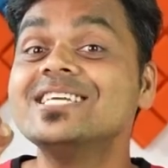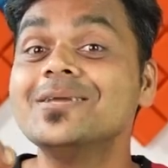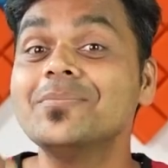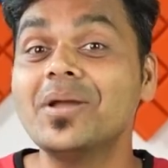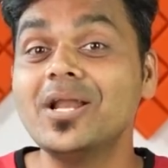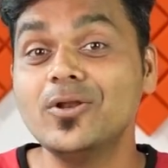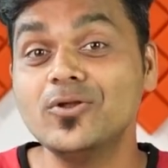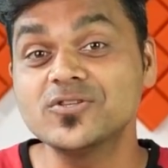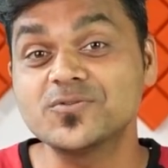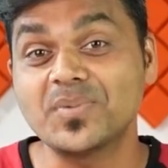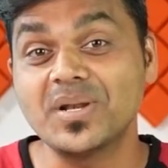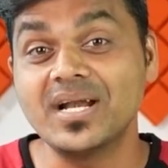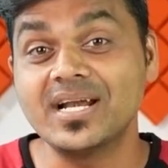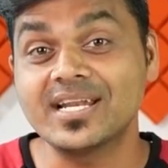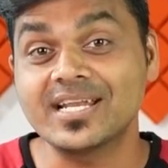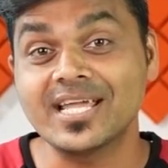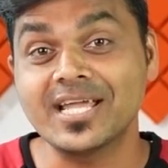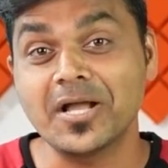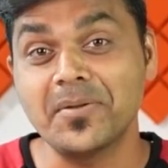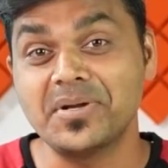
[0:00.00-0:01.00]
ஜிமெயில் யூஸ்
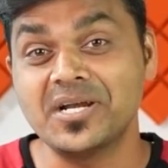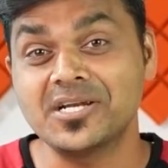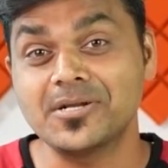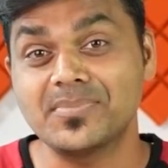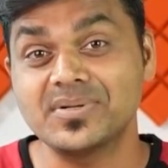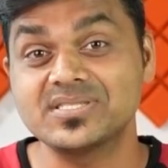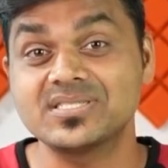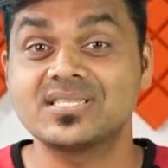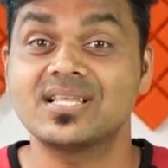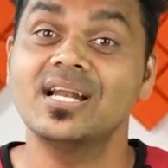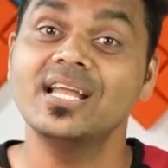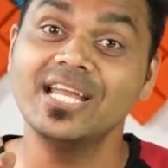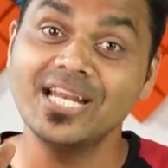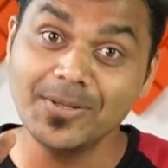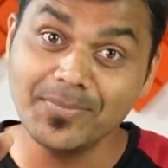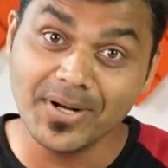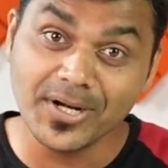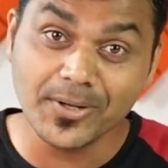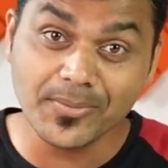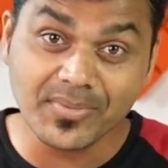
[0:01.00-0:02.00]
பண்ணிட்டு இருக்கீங்க அப்படின்ற பட்சத்தில்
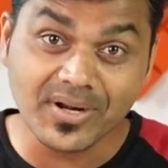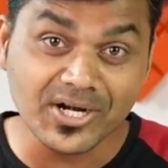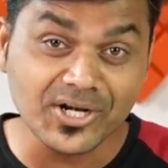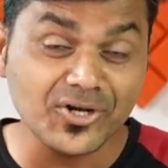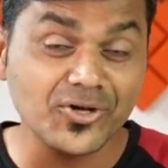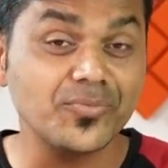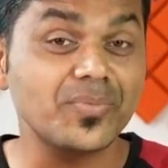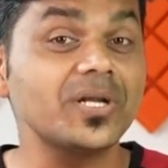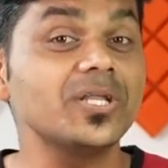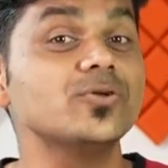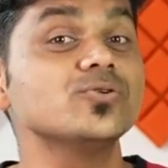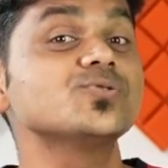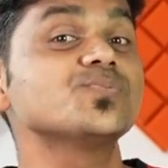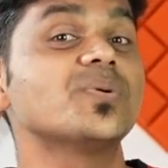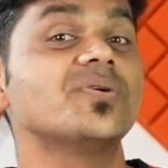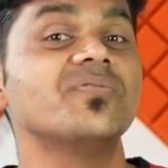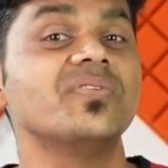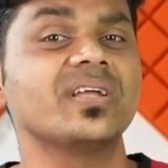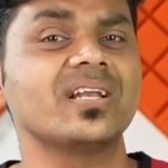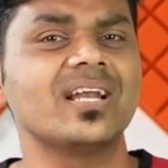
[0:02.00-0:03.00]
இனிமேட்டும் கண்டினியூ பண்ணி
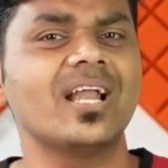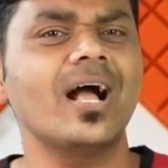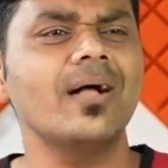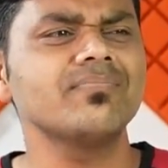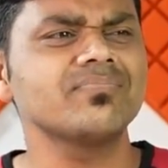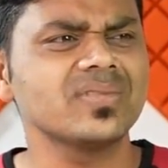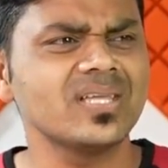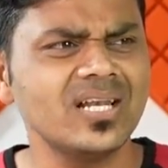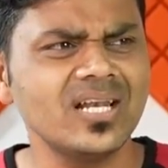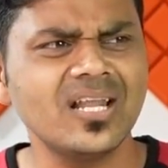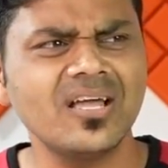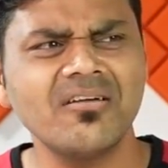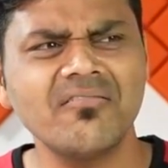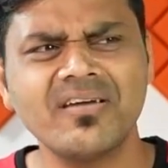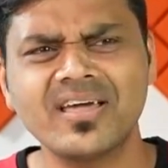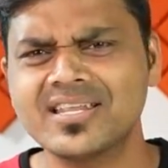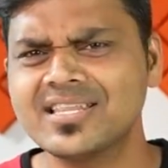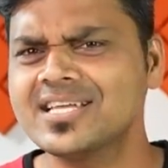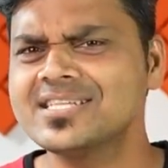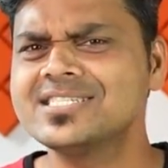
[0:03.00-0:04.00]
யூஸ் பண்ணுவீங்களா இல்லை
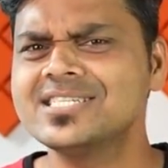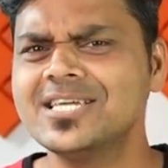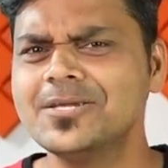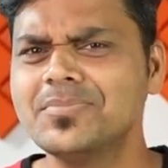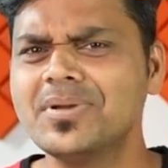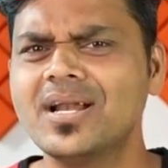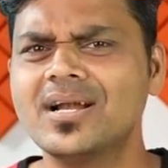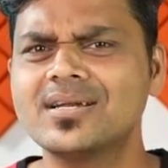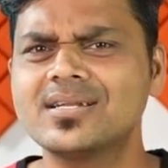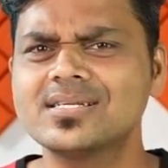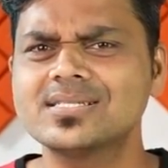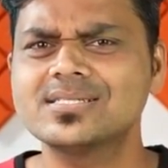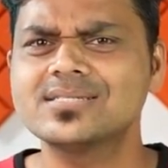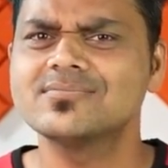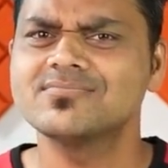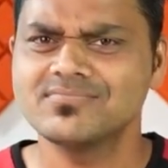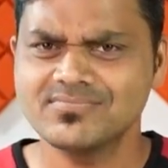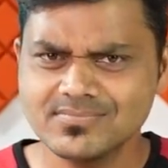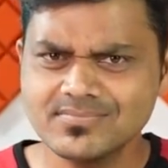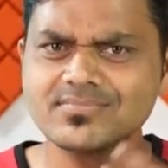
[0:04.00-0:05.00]
வேறு ஏதாச்சும் இமெயில் அட்ரஸ்
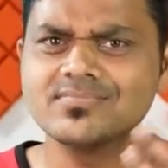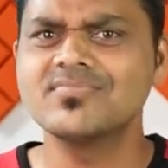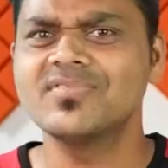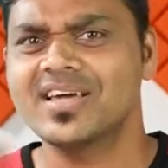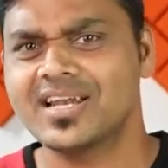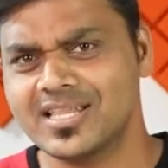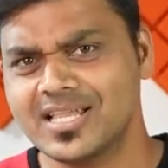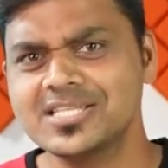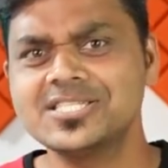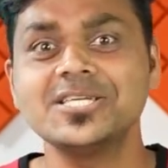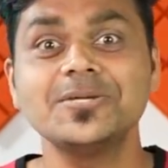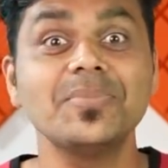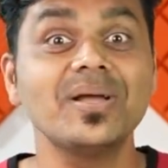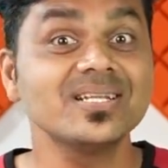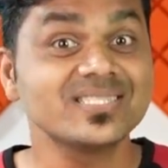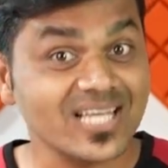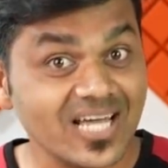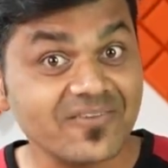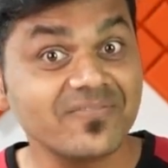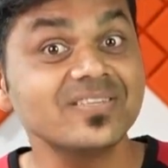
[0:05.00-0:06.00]
வேறு ஏதாச்சும்
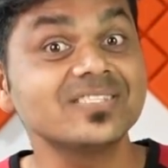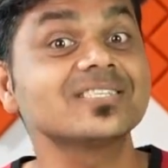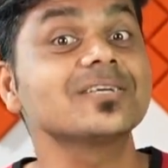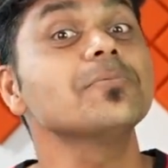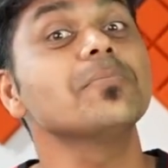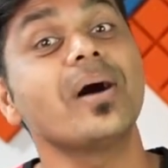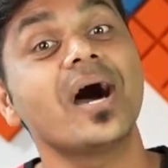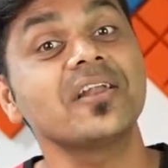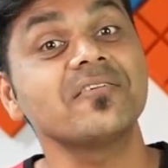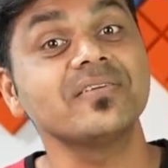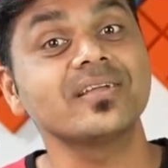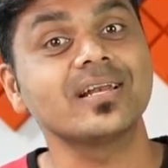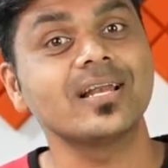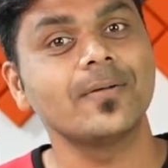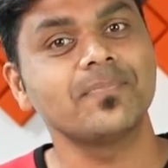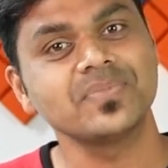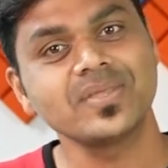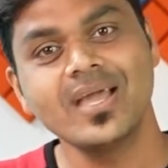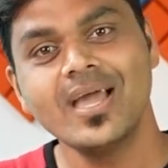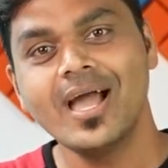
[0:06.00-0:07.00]
இமெயில் சர்வீஸ்க்கு
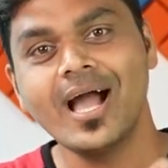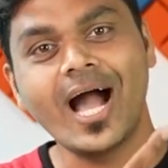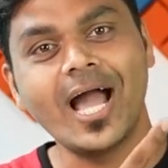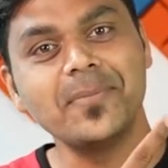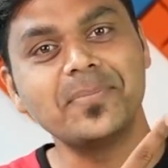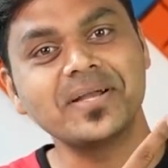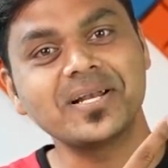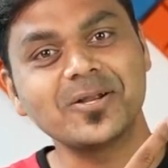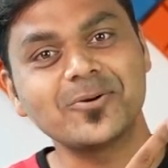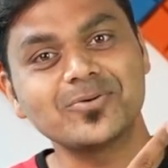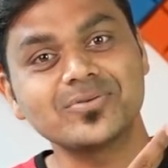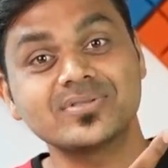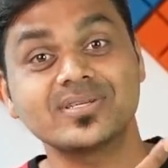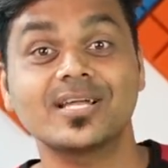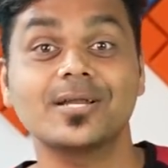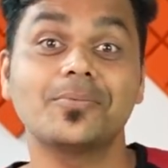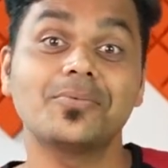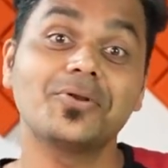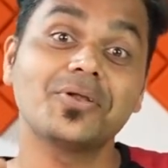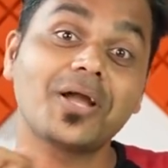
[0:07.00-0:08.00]
மாறுவீங்களா ஐபிக்கில்
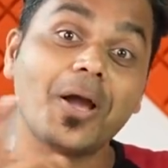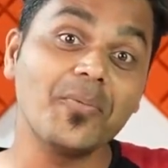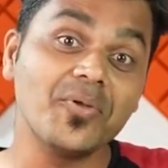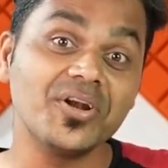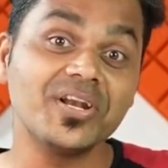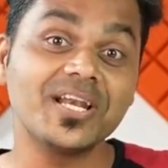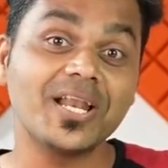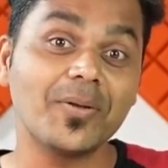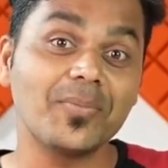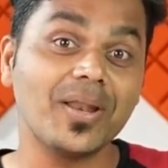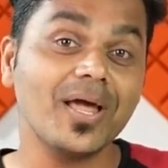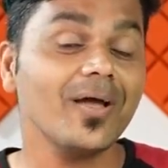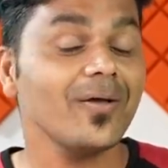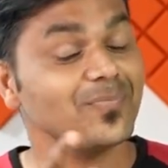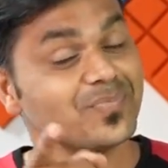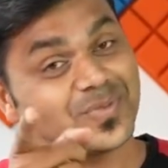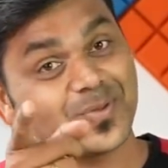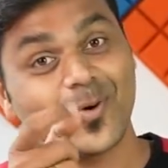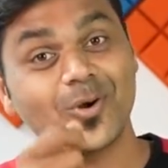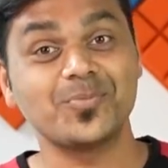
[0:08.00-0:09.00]
கொடுத்துக்க நம்மளுடைய கம்யூனிட்டி டேப்பில்
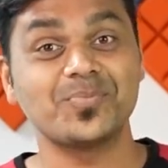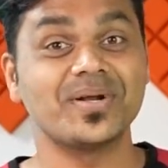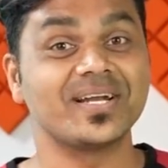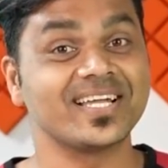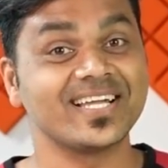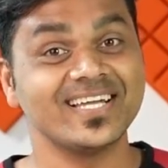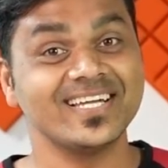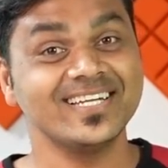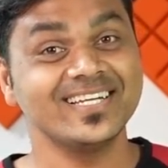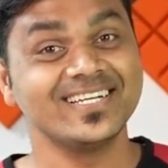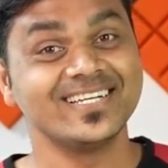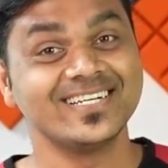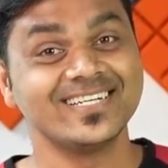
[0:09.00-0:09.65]
ஓட் பண்ணுங்கள்